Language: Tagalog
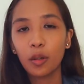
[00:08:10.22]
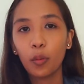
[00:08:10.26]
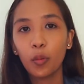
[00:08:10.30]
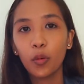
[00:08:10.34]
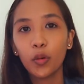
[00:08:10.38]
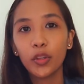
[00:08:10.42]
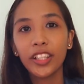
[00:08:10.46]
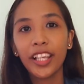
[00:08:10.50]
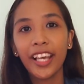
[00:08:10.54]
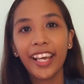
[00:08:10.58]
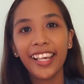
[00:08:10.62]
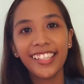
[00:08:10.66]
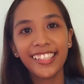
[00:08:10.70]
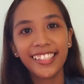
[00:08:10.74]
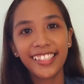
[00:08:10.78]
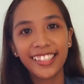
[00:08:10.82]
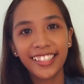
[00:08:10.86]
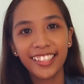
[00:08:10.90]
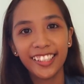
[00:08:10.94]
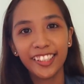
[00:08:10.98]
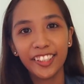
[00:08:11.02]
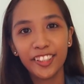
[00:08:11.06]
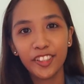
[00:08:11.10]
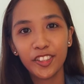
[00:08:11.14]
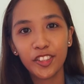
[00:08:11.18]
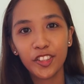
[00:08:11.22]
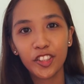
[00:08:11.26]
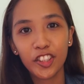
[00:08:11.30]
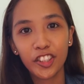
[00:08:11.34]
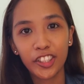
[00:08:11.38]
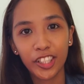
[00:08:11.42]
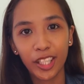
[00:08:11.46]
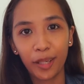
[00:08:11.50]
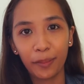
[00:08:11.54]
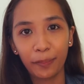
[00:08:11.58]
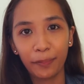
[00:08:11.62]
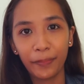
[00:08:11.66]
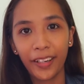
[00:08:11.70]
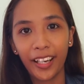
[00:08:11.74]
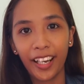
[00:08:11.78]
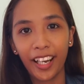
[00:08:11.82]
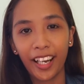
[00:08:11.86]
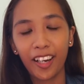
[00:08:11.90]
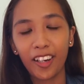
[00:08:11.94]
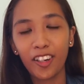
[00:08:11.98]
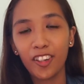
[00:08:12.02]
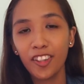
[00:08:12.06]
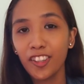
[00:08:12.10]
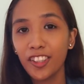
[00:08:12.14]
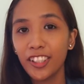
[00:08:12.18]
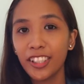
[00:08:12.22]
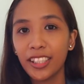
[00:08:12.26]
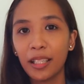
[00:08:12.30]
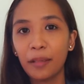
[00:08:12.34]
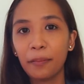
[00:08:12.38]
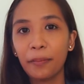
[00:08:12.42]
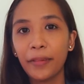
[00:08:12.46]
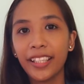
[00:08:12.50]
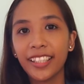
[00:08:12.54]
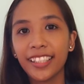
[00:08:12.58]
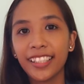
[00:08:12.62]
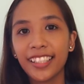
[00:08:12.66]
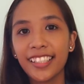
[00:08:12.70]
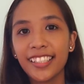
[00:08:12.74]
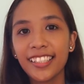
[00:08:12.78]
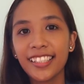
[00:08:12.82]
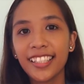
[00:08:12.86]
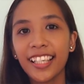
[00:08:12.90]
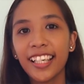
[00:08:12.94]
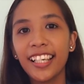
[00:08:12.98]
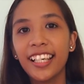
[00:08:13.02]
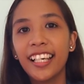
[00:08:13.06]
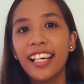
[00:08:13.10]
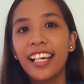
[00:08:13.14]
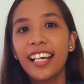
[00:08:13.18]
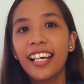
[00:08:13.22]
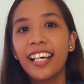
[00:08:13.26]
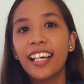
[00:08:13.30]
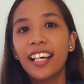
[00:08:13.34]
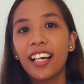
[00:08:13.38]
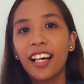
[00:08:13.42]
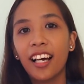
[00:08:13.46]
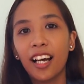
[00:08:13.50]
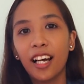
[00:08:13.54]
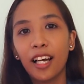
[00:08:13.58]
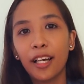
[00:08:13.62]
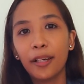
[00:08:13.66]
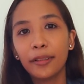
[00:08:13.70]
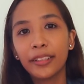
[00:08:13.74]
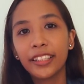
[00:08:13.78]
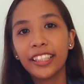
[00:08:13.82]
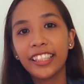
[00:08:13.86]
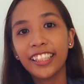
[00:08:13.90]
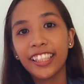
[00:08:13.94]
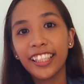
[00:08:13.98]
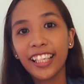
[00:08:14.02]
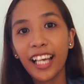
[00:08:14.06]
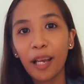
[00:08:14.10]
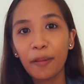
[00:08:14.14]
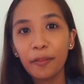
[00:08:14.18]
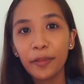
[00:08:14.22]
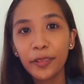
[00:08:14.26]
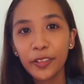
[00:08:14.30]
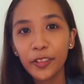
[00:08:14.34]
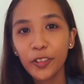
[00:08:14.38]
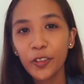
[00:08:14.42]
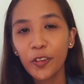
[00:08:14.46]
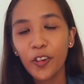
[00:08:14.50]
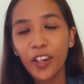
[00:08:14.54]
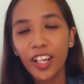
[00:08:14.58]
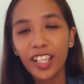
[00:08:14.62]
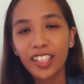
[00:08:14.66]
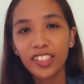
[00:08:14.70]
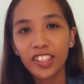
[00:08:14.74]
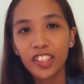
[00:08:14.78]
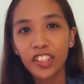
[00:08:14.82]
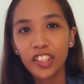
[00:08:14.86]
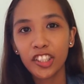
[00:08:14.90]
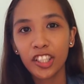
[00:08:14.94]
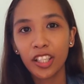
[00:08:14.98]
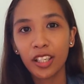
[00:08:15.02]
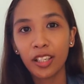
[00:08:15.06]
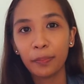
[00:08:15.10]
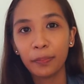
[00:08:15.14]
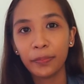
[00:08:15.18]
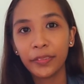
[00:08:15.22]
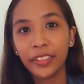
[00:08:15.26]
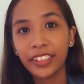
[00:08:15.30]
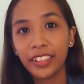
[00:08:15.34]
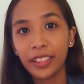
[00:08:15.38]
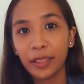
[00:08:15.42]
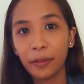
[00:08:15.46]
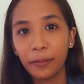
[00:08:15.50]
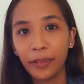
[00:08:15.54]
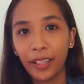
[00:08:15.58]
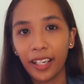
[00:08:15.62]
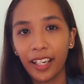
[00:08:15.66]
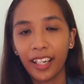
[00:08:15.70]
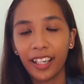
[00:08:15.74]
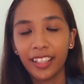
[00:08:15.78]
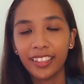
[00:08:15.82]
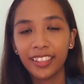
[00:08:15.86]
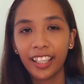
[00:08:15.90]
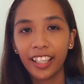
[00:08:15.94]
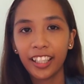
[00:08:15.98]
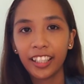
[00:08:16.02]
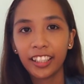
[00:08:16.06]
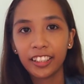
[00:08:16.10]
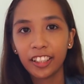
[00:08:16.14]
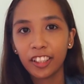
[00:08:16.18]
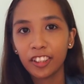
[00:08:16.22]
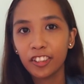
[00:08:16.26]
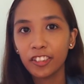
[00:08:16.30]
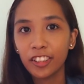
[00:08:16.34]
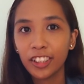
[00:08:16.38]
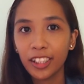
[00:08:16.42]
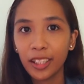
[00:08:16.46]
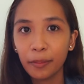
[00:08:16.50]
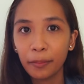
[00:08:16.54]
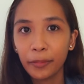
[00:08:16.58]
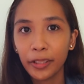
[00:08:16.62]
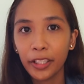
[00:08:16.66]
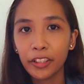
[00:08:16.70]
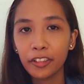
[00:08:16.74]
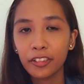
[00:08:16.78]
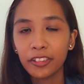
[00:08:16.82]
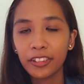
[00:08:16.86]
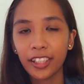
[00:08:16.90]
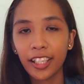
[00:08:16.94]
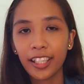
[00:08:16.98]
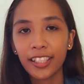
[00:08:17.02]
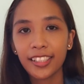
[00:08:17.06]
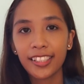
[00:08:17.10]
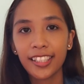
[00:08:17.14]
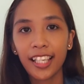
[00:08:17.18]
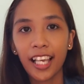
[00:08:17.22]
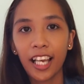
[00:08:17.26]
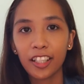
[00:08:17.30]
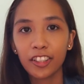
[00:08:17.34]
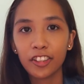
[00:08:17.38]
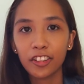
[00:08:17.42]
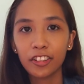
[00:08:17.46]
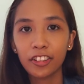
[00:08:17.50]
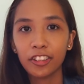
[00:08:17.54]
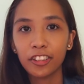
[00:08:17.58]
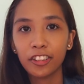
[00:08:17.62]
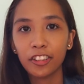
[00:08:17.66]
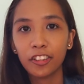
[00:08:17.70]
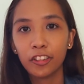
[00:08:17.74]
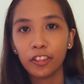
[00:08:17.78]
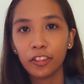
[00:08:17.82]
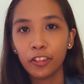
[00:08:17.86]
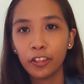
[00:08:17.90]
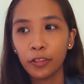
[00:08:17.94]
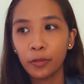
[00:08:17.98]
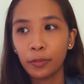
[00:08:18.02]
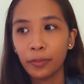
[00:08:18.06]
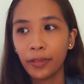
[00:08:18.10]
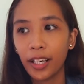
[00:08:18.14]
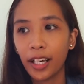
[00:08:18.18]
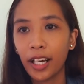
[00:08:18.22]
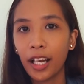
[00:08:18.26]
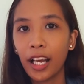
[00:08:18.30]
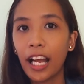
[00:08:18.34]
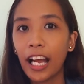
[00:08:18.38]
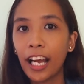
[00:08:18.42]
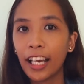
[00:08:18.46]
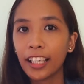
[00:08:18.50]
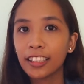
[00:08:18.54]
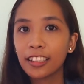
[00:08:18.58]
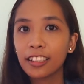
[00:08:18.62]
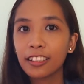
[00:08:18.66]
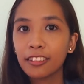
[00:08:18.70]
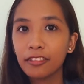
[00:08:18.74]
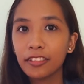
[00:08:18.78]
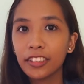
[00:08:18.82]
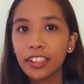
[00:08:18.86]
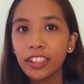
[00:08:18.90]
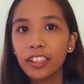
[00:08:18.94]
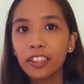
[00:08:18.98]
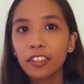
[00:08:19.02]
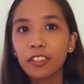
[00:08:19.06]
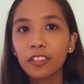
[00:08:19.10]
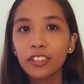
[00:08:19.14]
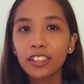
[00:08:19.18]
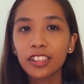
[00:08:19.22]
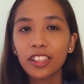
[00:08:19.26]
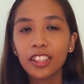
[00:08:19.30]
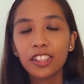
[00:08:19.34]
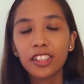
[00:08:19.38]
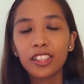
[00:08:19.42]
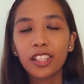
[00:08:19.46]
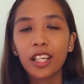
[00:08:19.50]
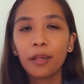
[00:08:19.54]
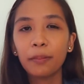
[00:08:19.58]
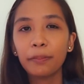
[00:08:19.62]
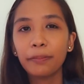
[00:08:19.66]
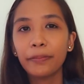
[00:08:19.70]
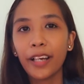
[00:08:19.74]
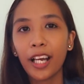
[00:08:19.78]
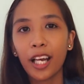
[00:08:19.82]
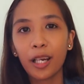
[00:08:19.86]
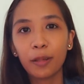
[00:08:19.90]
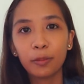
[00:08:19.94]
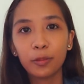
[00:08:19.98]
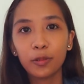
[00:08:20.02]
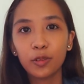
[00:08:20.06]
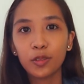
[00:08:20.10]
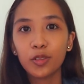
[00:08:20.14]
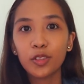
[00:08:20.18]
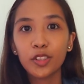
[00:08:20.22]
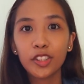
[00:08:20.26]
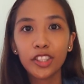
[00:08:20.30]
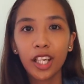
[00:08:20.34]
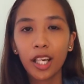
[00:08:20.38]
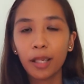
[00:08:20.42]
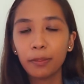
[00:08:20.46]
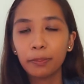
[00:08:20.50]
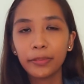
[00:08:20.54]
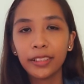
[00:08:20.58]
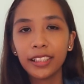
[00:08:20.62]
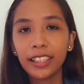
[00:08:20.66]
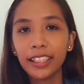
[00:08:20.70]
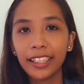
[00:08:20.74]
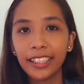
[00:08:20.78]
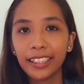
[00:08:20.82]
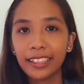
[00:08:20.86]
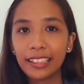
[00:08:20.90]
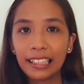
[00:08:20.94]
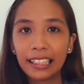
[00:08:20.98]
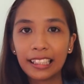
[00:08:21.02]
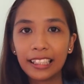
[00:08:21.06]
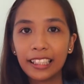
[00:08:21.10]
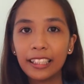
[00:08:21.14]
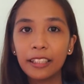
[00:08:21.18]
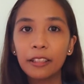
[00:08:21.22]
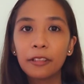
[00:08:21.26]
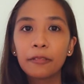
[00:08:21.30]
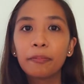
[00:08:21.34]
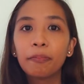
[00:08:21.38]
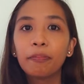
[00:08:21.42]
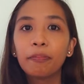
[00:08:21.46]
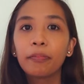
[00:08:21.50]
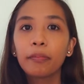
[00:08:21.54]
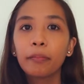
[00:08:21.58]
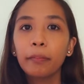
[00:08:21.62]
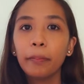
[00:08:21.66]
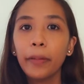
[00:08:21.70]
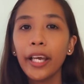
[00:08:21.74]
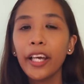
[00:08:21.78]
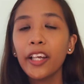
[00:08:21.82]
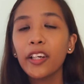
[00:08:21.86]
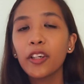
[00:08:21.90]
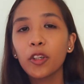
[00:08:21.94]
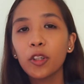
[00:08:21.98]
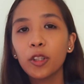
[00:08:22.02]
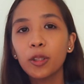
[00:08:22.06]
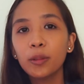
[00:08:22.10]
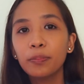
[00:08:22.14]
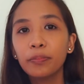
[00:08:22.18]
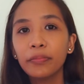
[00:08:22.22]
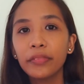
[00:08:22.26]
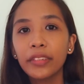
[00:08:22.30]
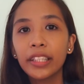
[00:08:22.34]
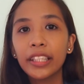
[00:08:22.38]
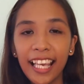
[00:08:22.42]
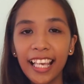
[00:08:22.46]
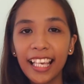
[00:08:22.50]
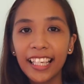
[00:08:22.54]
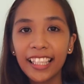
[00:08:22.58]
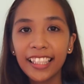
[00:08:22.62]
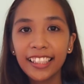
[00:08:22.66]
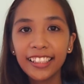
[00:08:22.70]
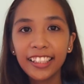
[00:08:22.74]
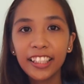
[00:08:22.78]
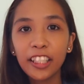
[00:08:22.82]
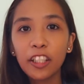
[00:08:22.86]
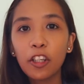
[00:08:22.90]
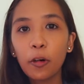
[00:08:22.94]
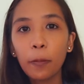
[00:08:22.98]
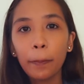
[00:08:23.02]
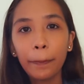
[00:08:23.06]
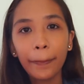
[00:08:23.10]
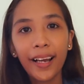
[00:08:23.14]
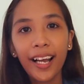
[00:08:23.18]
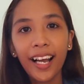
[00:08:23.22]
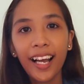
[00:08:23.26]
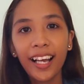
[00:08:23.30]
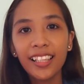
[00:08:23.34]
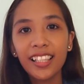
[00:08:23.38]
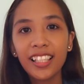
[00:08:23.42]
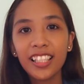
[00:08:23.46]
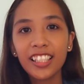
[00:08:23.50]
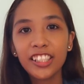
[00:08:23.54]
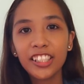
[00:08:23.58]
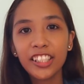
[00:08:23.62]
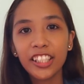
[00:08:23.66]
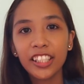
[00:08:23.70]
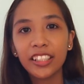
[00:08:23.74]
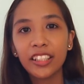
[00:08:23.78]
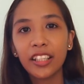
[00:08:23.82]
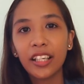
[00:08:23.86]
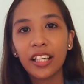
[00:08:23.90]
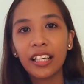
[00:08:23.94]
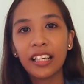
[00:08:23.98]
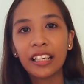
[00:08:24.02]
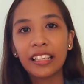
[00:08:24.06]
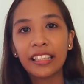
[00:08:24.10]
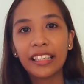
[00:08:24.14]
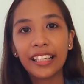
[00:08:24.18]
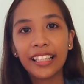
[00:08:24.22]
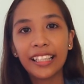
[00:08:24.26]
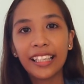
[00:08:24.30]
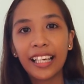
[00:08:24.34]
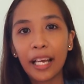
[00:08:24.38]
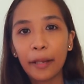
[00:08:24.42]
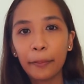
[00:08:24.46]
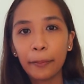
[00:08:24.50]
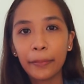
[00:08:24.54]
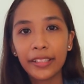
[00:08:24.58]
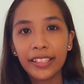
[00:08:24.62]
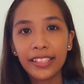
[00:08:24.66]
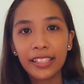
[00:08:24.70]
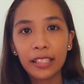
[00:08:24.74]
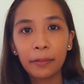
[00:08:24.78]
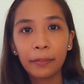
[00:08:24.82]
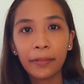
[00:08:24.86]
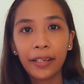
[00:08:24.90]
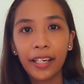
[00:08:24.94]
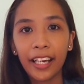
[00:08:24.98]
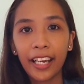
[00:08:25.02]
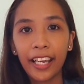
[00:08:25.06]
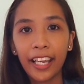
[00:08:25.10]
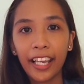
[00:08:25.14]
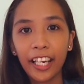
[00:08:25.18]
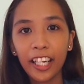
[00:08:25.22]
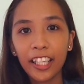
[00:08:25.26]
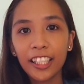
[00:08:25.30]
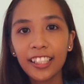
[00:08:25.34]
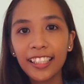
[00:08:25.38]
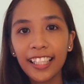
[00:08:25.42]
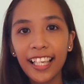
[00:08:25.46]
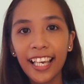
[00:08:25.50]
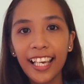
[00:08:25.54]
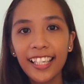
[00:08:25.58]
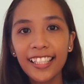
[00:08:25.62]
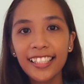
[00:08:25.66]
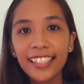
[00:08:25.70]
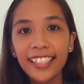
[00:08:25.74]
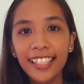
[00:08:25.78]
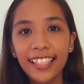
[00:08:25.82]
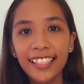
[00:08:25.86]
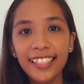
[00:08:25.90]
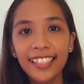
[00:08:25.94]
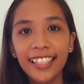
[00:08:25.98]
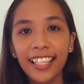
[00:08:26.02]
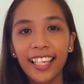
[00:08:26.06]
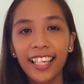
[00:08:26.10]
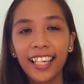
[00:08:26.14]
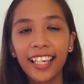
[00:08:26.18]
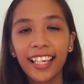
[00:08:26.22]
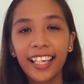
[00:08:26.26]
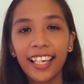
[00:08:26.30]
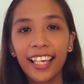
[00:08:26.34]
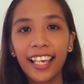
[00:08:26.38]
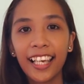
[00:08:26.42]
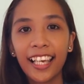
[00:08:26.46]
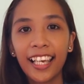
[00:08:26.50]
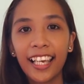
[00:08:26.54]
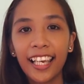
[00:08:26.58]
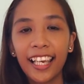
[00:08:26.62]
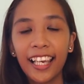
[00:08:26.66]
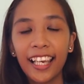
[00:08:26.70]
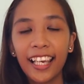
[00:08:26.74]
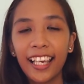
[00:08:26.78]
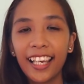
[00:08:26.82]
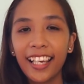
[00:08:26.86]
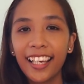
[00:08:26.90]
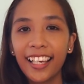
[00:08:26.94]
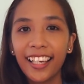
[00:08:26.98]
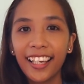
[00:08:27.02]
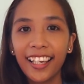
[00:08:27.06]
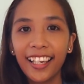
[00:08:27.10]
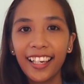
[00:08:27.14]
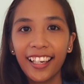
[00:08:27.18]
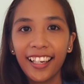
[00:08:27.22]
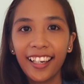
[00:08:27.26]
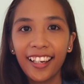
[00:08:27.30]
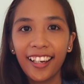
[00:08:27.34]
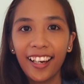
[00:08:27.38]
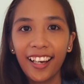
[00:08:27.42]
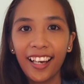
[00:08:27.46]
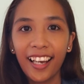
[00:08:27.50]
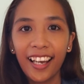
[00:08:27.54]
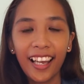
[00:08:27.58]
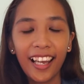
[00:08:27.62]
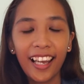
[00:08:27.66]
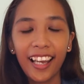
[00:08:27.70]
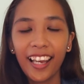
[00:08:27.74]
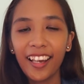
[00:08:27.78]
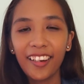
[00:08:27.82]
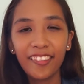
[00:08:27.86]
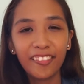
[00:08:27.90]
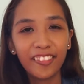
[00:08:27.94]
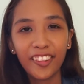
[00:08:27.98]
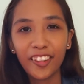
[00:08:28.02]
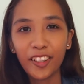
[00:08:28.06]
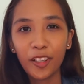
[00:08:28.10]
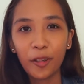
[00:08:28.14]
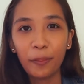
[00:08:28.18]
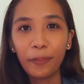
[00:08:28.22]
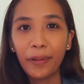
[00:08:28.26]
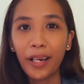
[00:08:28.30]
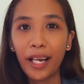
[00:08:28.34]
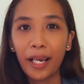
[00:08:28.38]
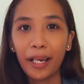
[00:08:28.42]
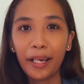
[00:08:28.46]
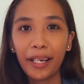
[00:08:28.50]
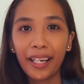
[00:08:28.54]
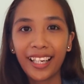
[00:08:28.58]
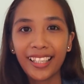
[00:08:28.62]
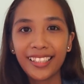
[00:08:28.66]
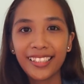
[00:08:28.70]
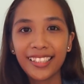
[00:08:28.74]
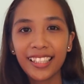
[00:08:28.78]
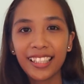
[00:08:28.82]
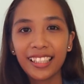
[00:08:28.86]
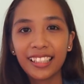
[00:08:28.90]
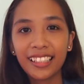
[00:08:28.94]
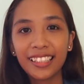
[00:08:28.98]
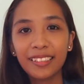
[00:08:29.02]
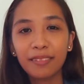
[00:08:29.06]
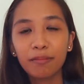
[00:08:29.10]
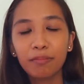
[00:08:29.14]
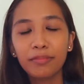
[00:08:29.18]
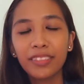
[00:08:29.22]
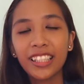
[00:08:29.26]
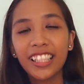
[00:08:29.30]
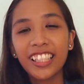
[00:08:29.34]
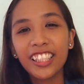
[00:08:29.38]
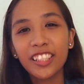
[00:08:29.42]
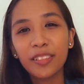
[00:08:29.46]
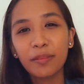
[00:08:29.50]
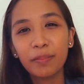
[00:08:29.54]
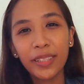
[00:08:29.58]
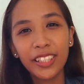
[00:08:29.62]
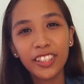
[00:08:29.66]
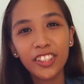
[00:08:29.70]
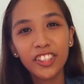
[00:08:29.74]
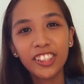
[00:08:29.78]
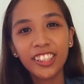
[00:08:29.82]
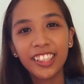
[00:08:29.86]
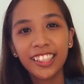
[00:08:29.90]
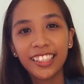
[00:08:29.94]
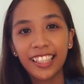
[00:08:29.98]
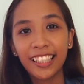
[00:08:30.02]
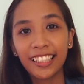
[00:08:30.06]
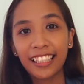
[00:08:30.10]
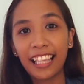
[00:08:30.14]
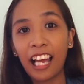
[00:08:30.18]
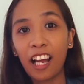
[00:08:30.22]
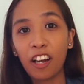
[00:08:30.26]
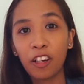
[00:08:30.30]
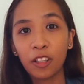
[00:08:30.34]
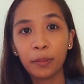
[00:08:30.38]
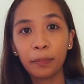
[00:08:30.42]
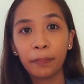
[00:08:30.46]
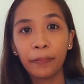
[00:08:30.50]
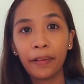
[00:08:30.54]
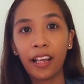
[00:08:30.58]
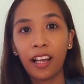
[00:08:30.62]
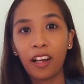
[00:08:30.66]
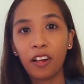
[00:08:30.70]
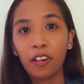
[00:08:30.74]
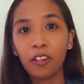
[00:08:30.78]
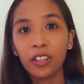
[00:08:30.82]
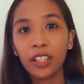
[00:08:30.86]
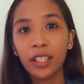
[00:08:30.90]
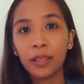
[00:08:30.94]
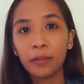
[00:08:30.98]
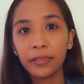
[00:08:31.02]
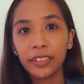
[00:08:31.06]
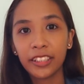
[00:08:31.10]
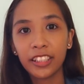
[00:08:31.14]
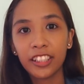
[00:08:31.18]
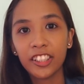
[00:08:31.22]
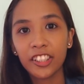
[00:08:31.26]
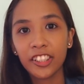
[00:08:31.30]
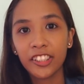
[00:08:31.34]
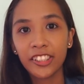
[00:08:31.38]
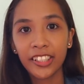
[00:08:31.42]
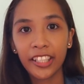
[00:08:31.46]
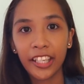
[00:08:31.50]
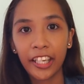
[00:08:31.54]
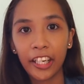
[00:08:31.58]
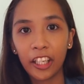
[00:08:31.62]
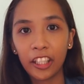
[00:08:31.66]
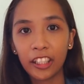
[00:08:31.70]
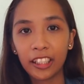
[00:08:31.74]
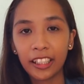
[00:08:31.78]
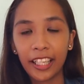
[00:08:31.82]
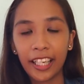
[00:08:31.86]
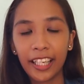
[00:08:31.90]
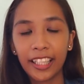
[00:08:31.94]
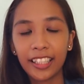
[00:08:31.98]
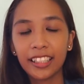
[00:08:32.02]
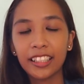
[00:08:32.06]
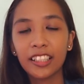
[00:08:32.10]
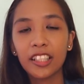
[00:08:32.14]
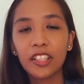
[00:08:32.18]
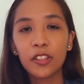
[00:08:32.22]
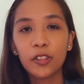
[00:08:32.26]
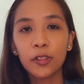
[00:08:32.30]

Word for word: Would I still use Shopback? Oo naman kasi Uh, ginagamit ko nga sa Shopee, di ba? Nakita nyo naman yung transaction ko, yung mga activity ko sa Shopee, puro Shopee lately. Pero, hindi ko pa nga lang siya nakagamit sa mga airline kasi ewan ko ba, kasi medyo natatakot pa ako gamitin siya sa airline.